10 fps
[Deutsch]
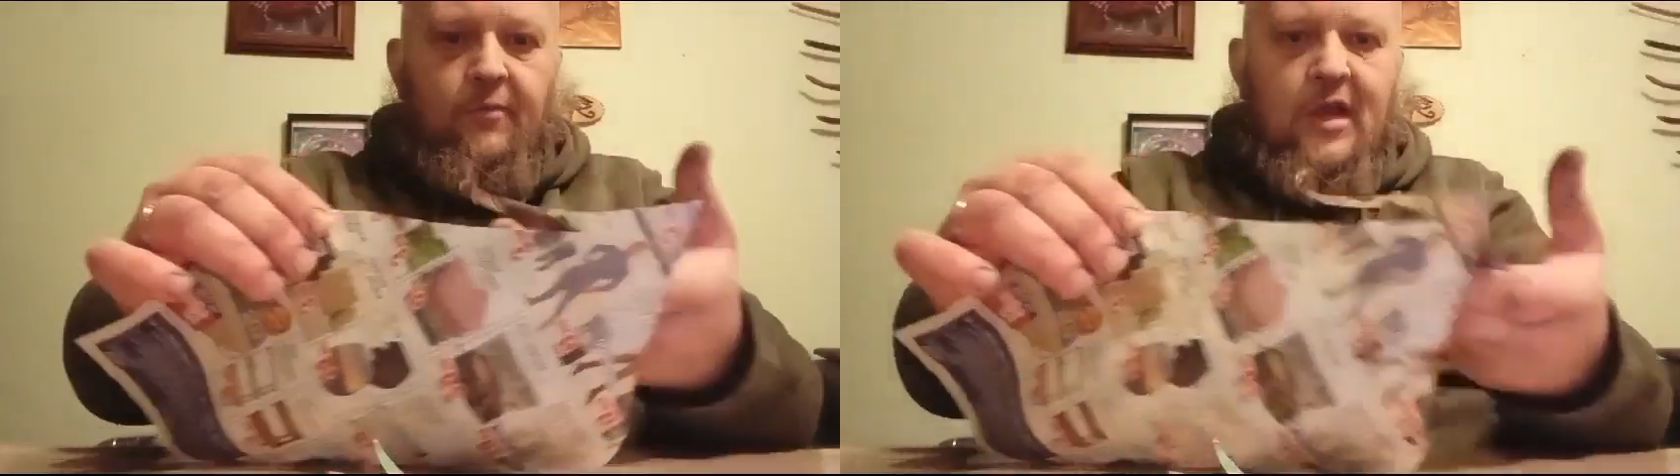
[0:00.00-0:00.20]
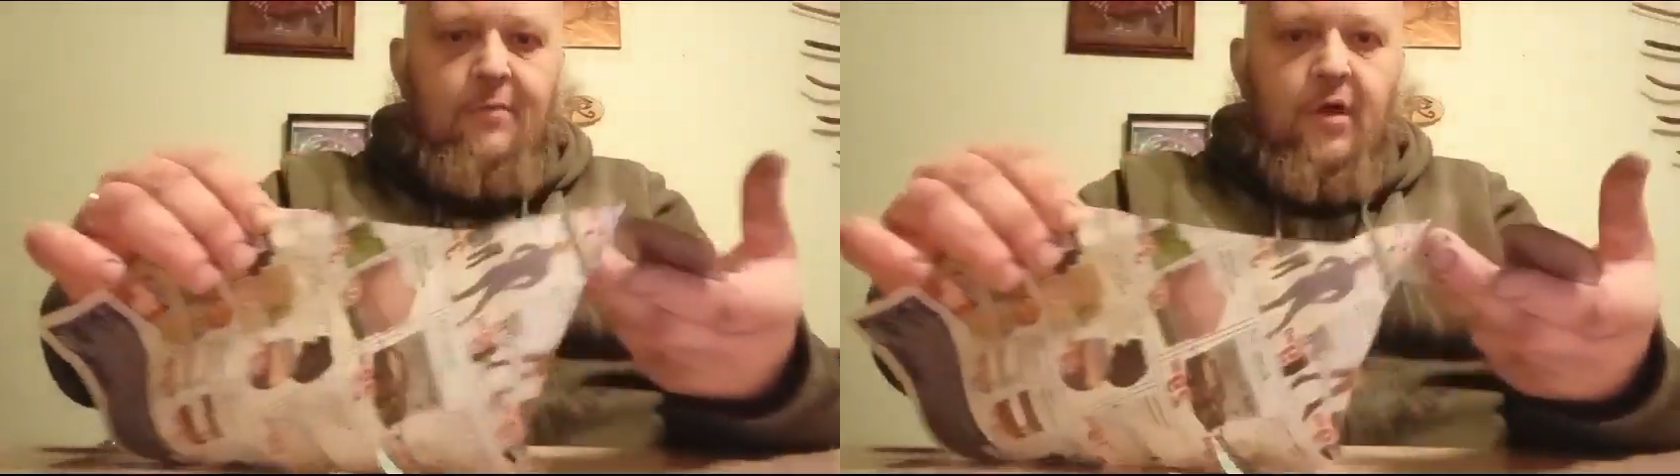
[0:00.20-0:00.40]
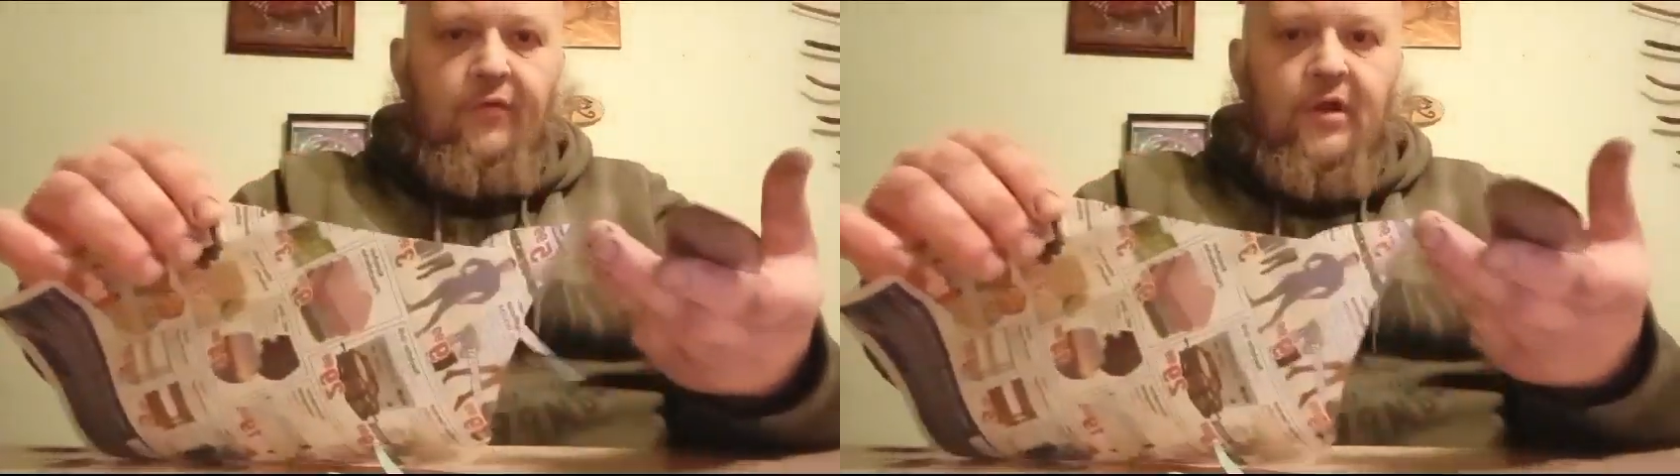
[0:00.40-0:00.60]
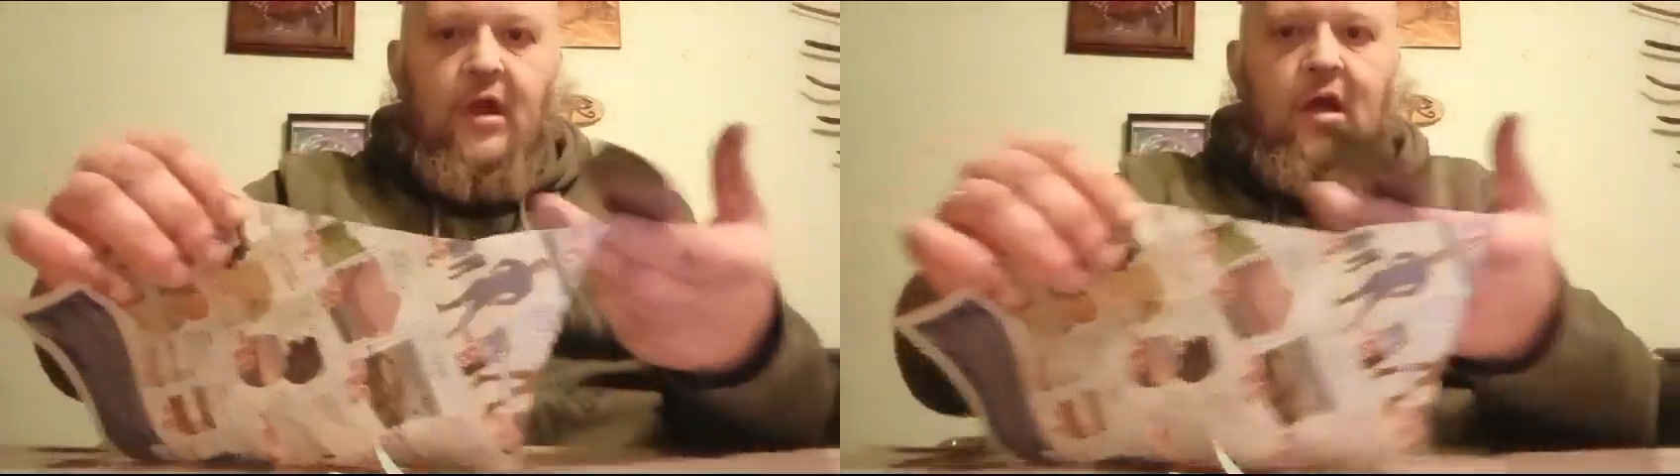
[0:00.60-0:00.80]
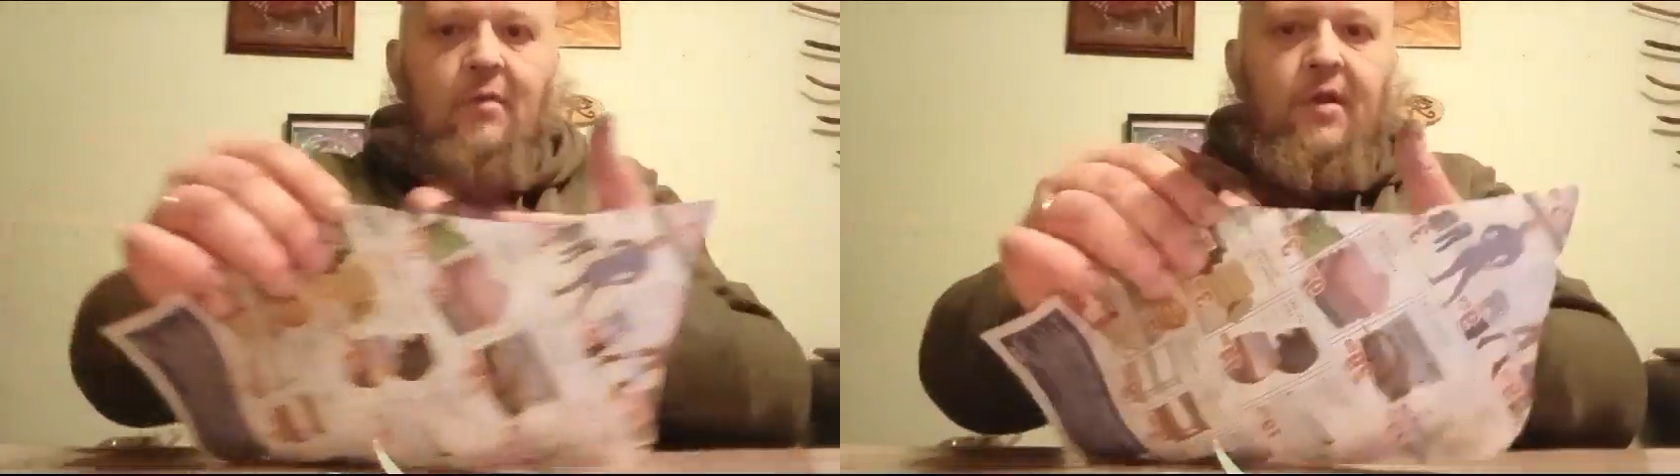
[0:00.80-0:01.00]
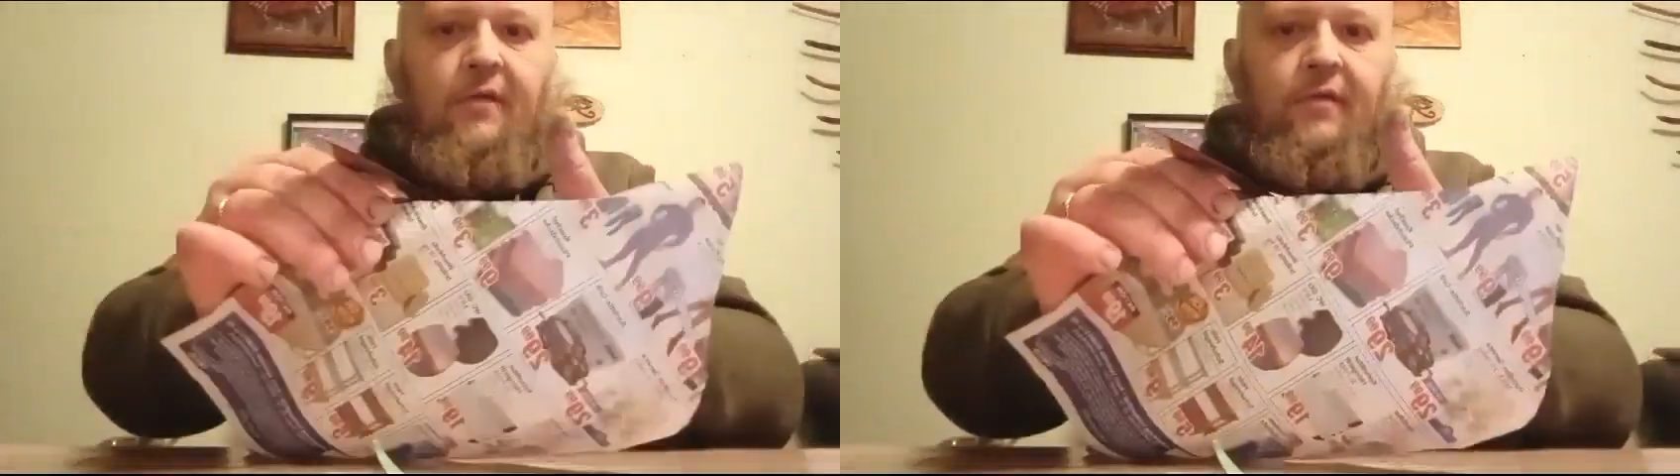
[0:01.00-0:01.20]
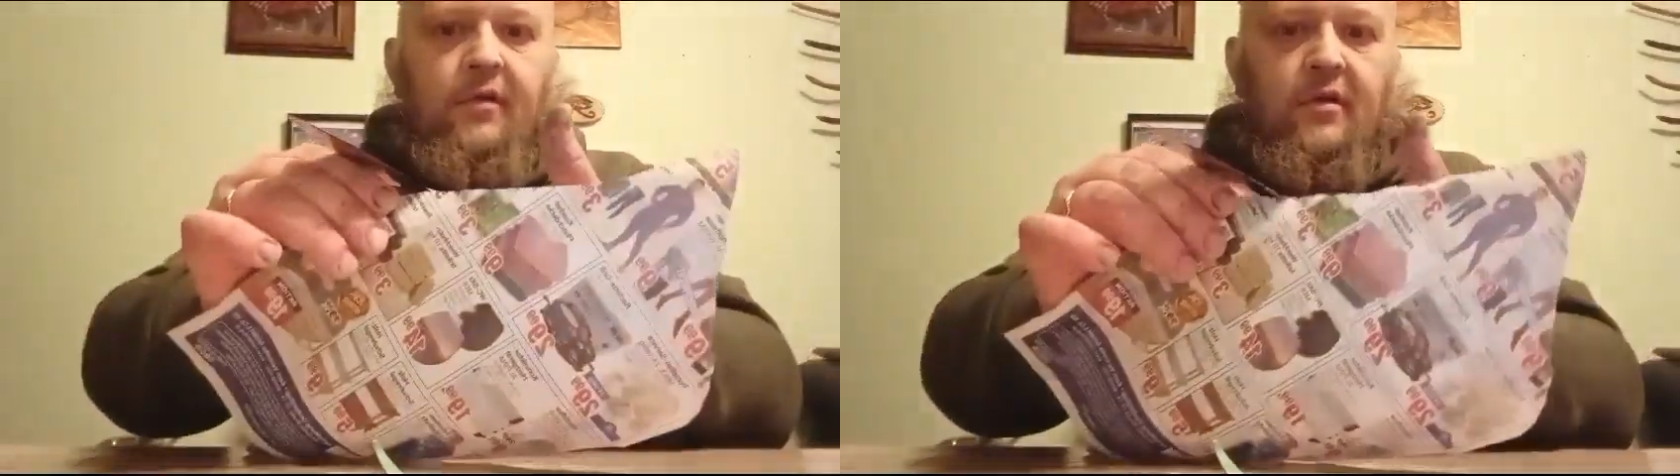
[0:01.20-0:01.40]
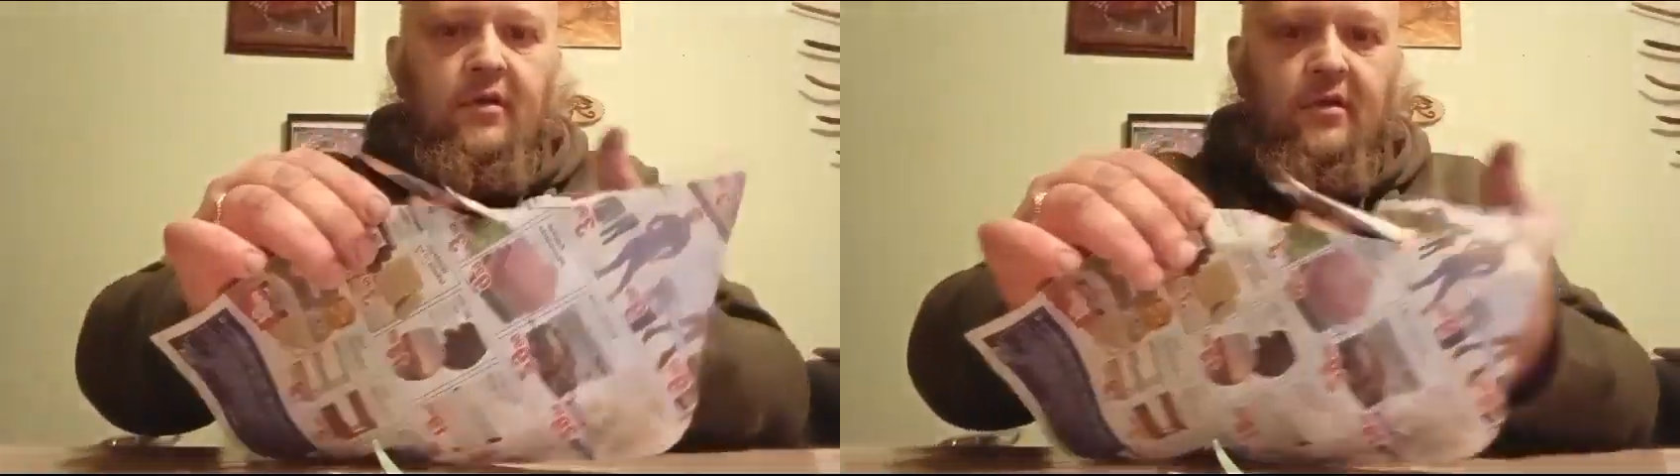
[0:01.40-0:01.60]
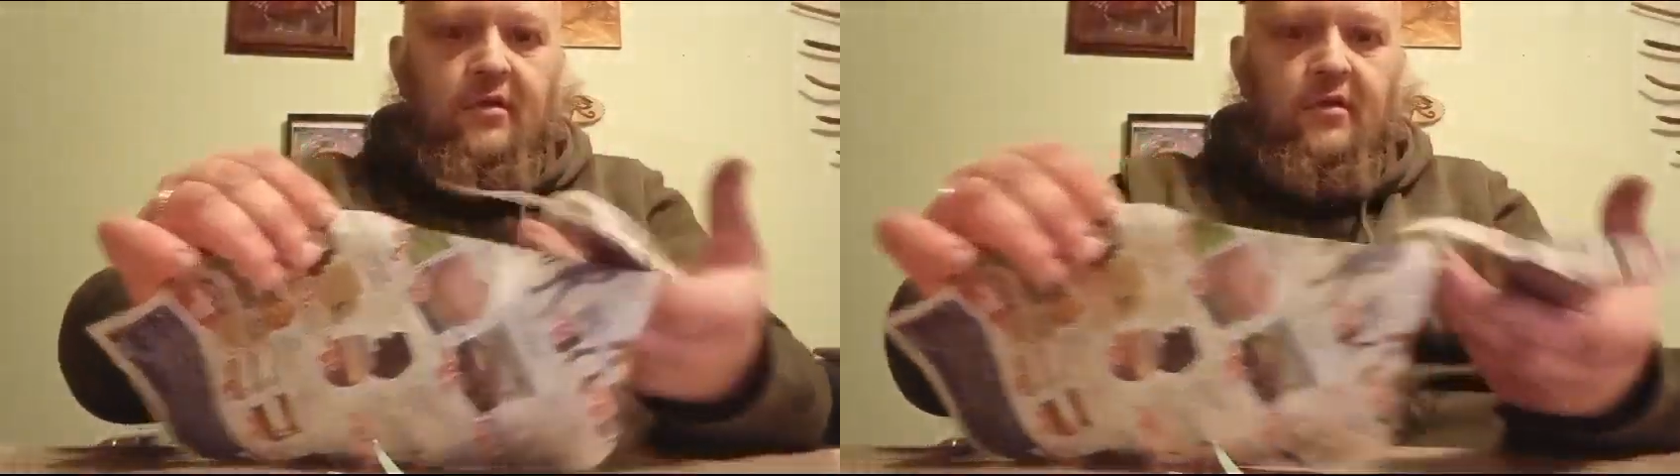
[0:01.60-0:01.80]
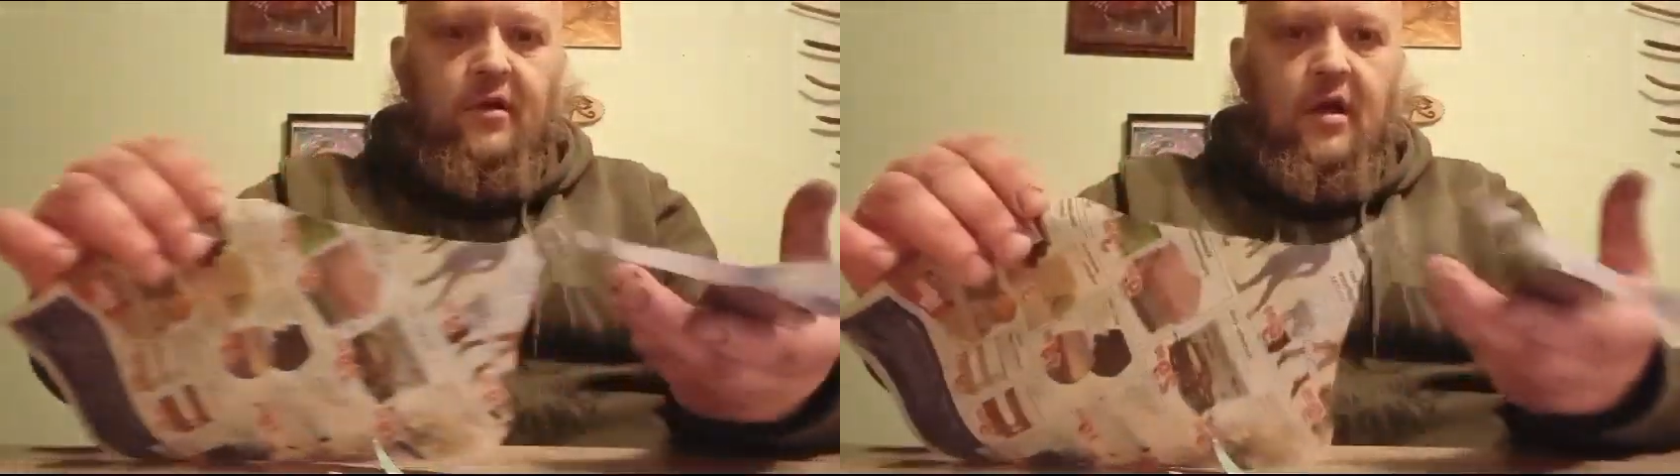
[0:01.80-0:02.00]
Wir haben auf der Arbeit äh,